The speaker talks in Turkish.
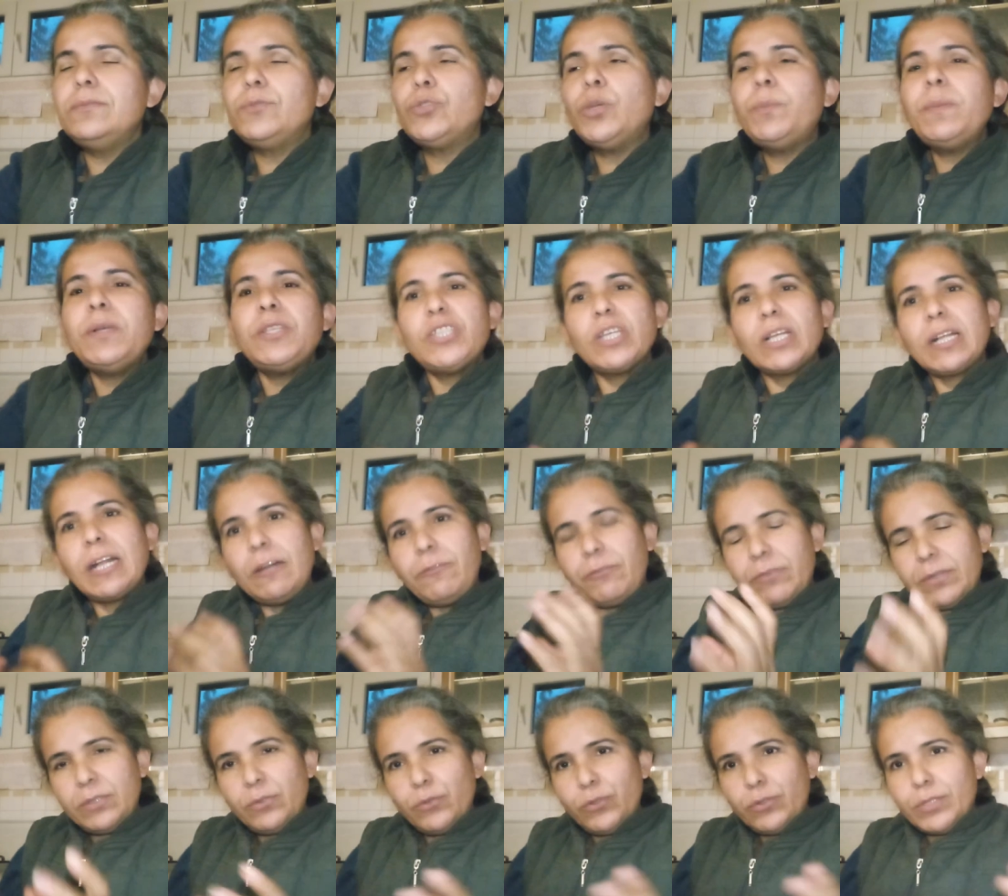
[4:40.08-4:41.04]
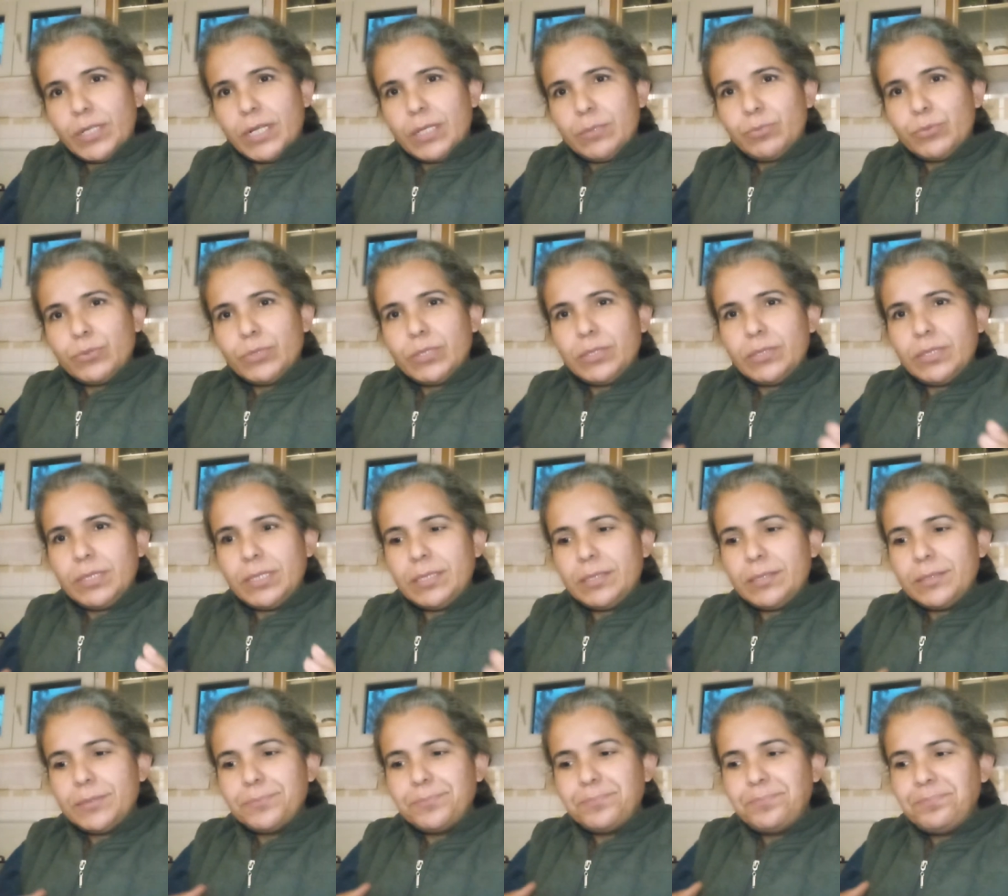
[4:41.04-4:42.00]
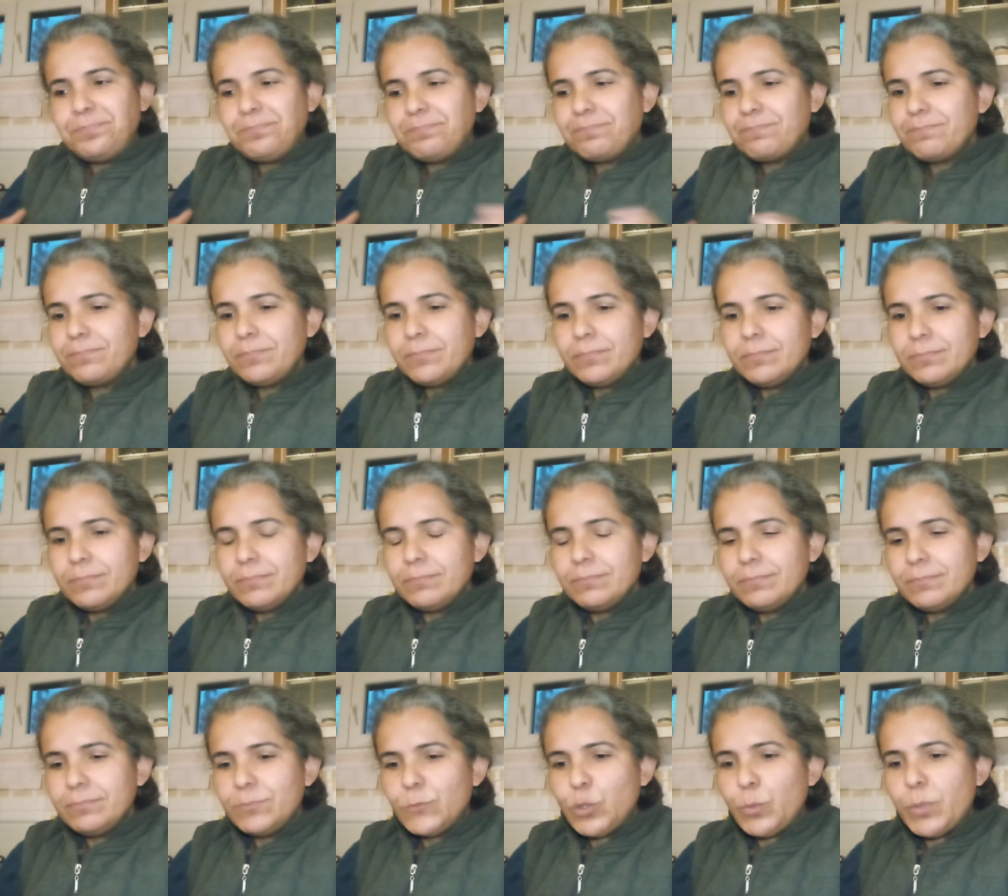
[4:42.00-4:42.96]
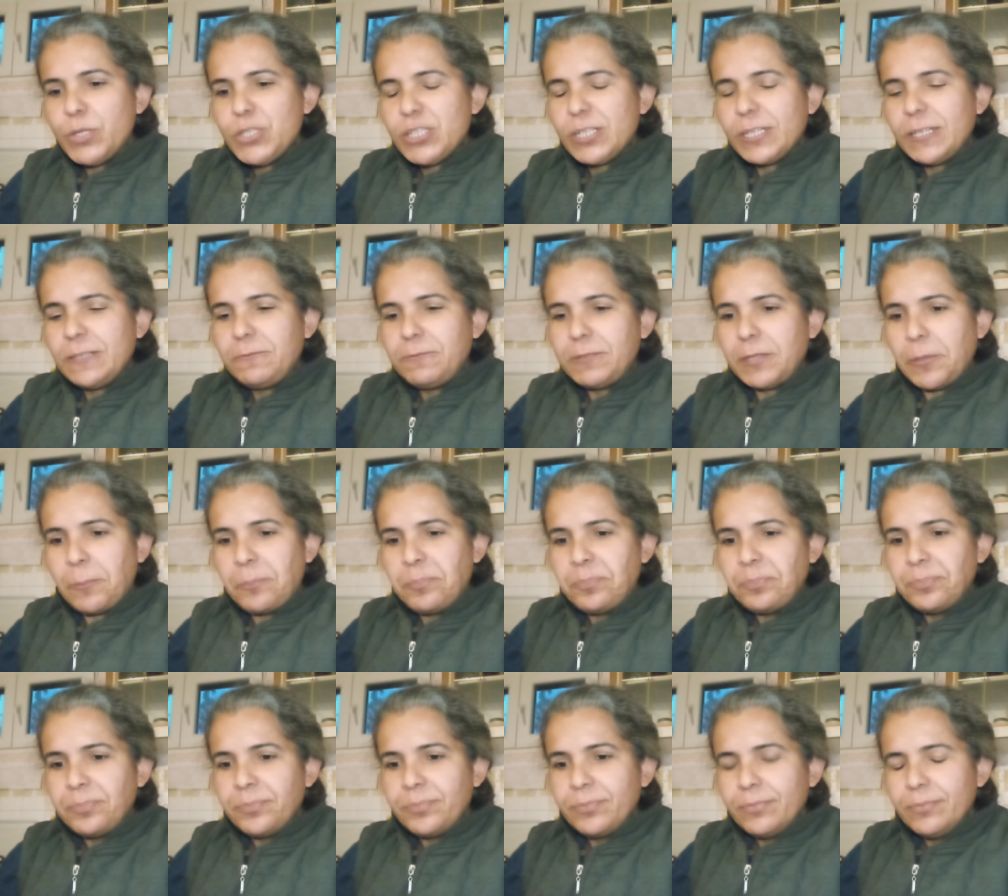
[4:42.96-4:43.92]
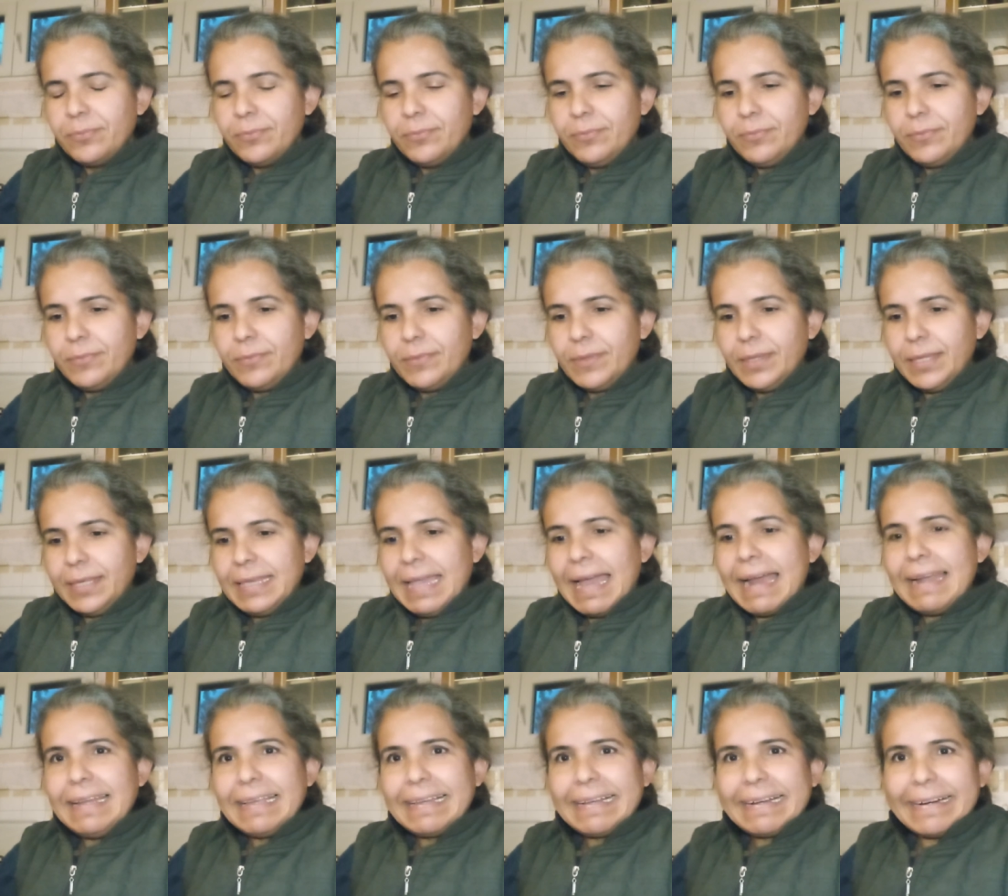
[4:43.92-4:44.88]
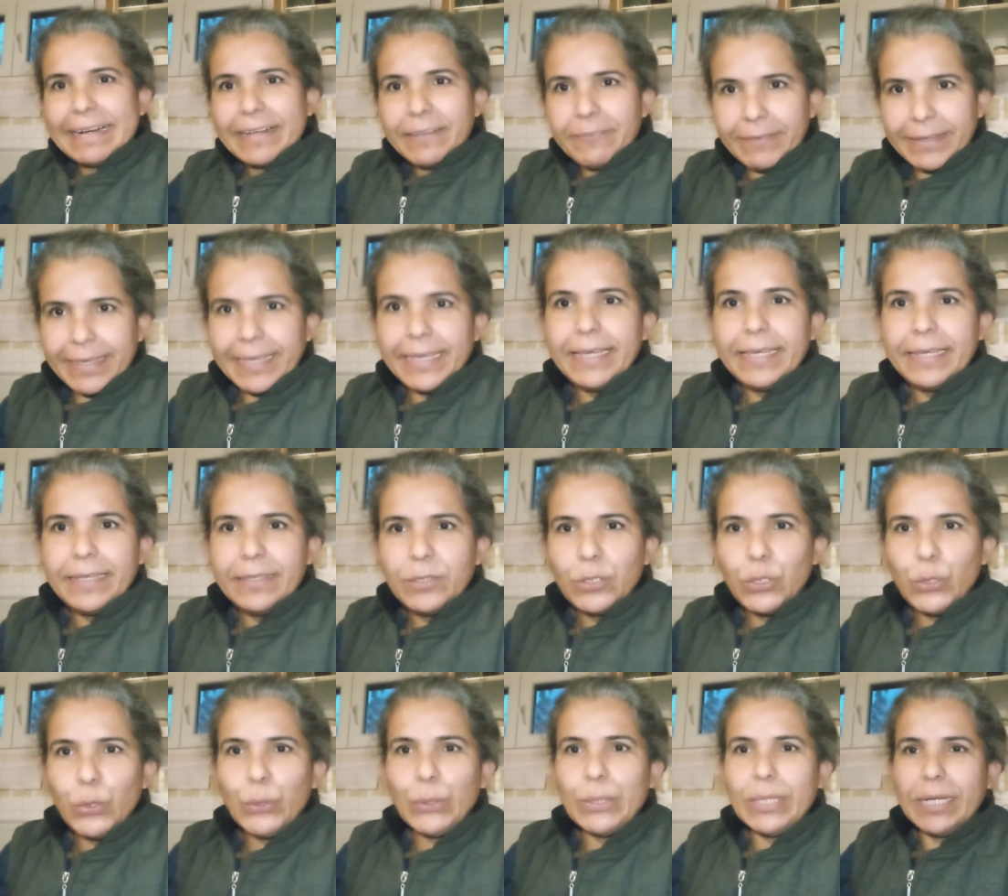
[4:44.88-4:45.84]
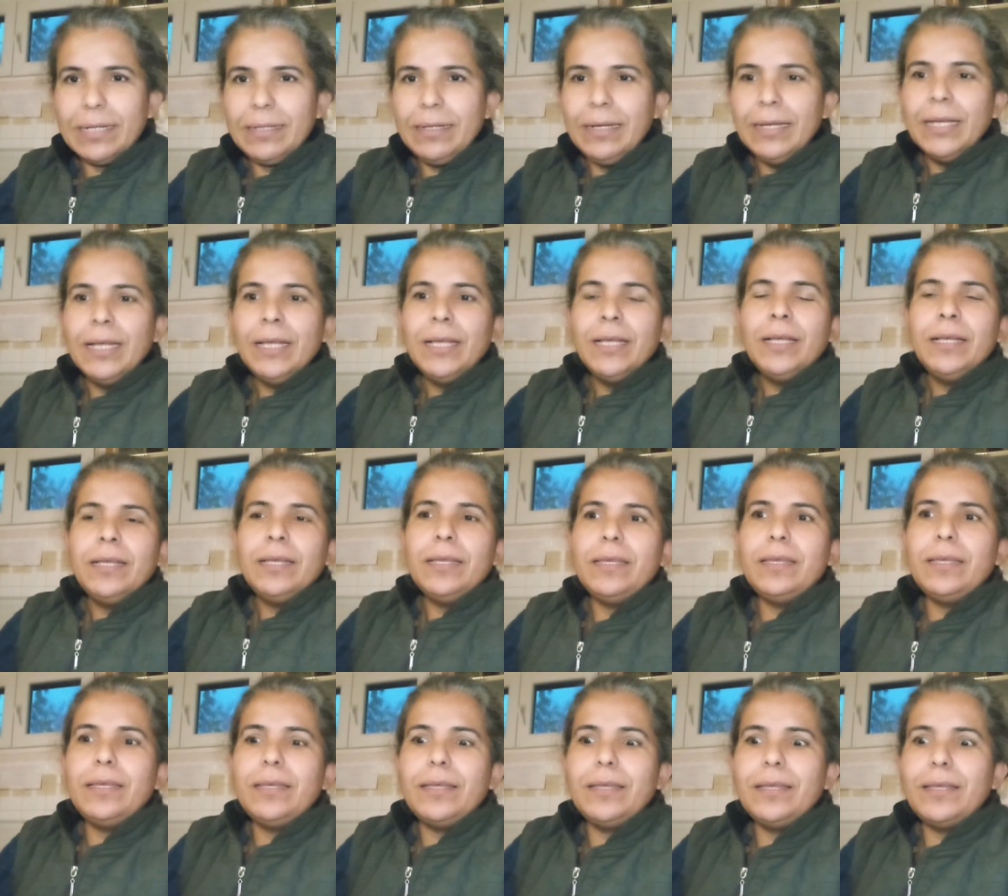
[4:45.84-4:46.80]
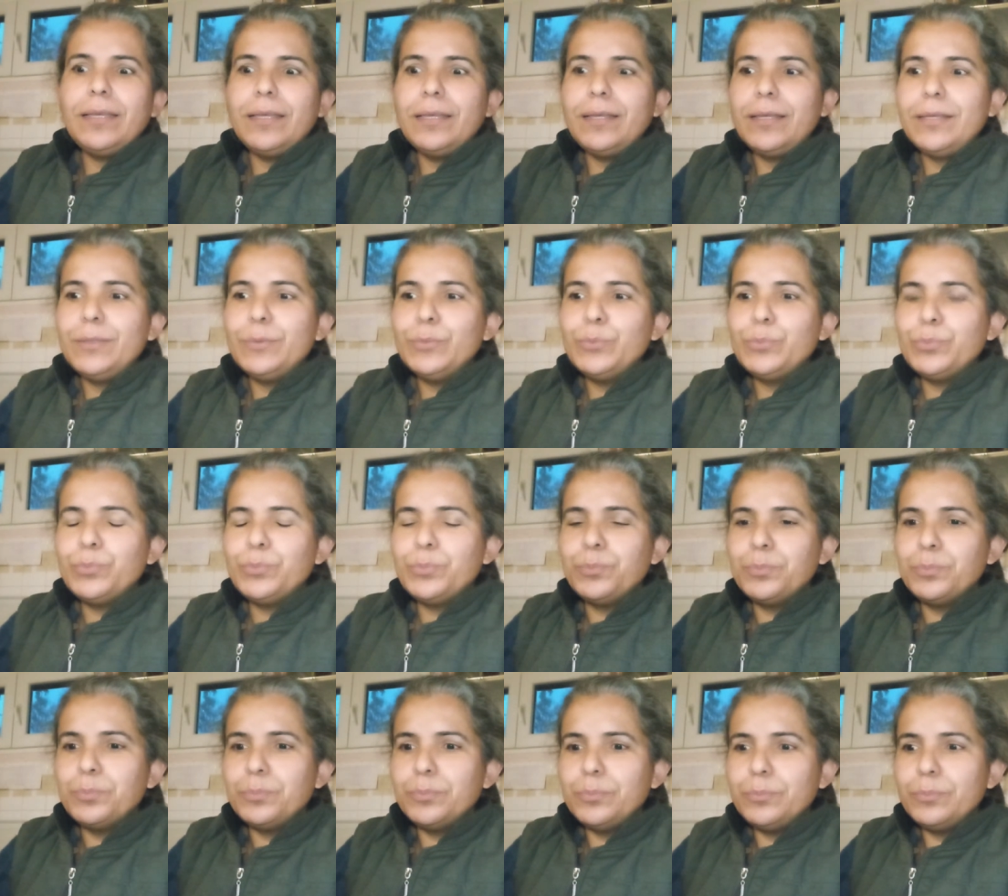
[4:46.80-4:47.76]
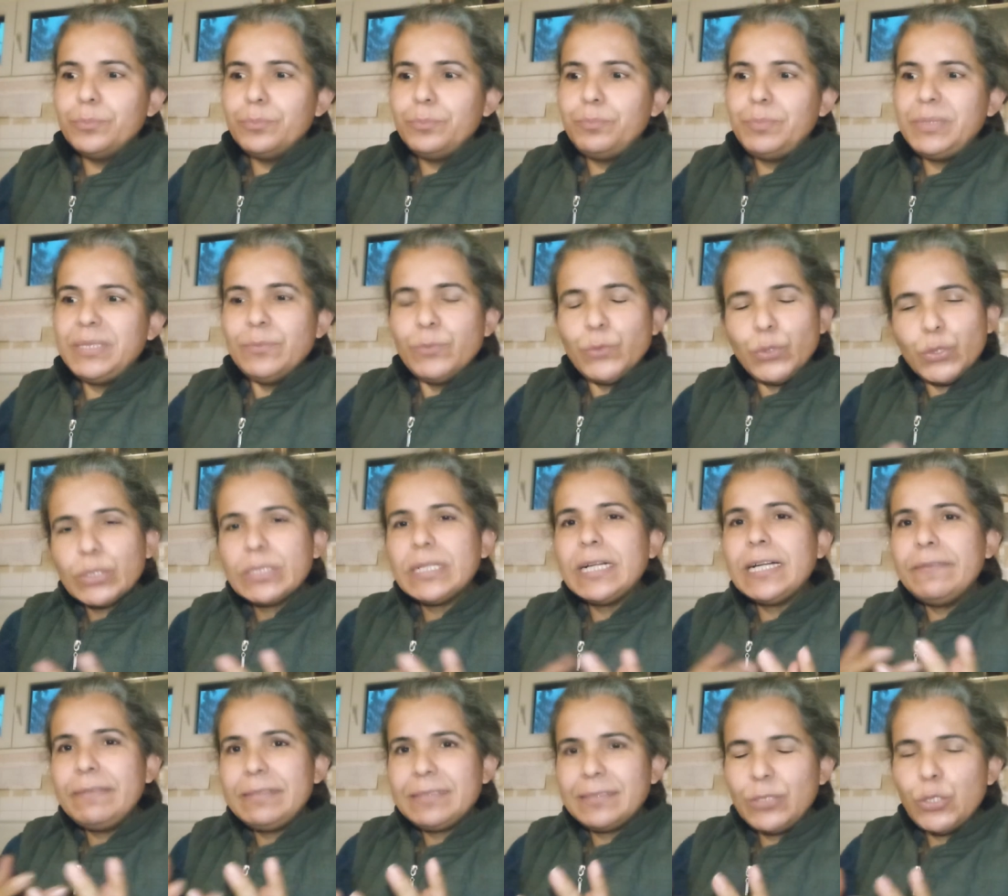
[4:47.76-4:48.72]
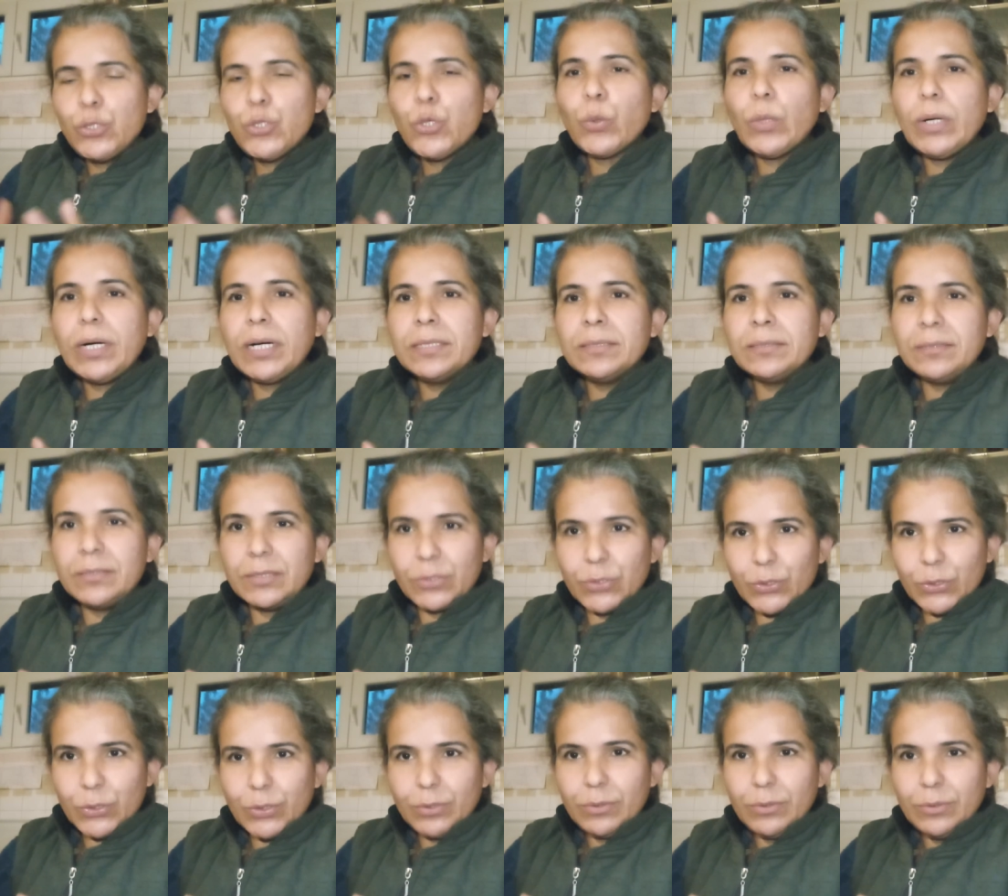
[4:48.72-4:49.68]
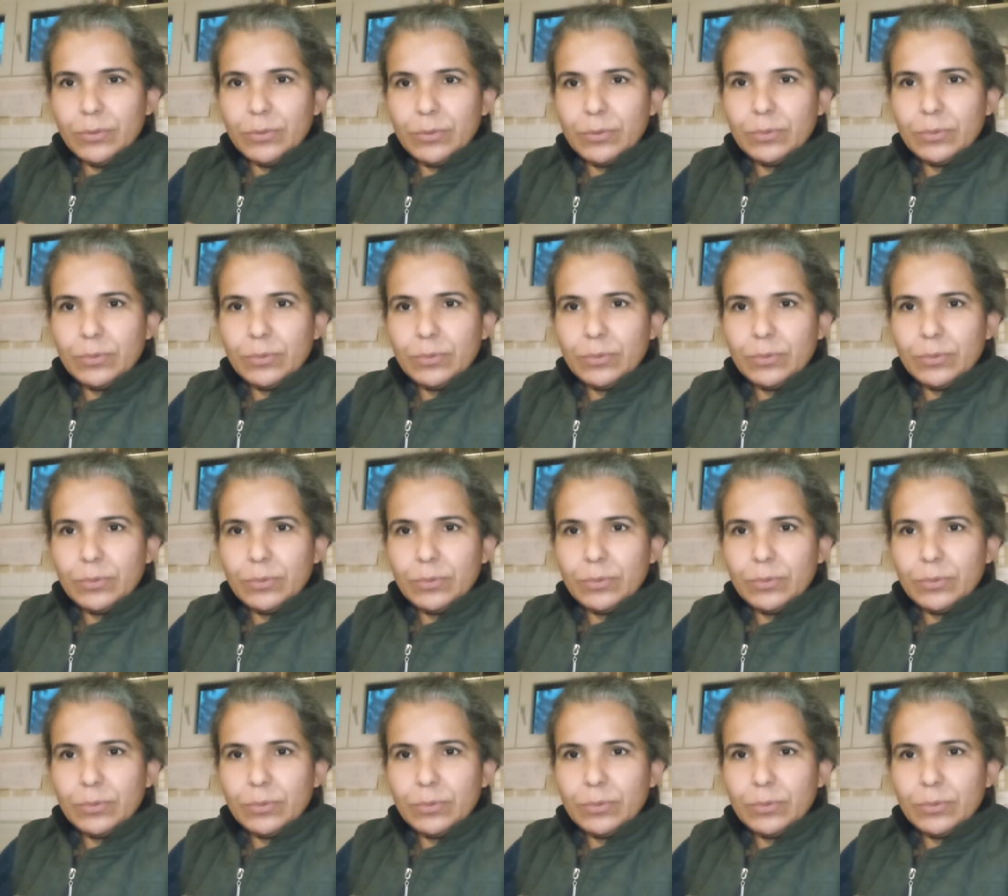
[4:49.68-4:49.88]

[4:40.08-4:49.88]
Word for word: domaça kafa diyorlar burada. Ee, domaça kafa. Yerli kahve diyorlar. Ee, bizim Türk kahvesini çok andırıyor.